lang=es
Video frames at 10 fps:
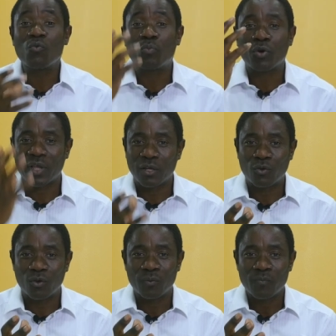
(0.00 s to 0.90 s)
un
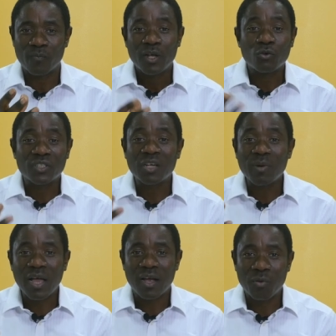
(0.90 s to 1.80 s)
proyecto lo
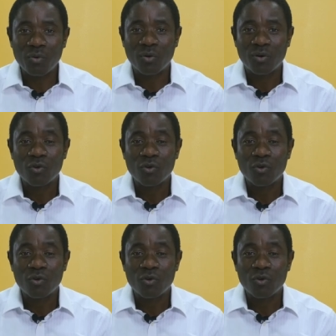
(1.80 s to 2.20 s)
lleva a cabo,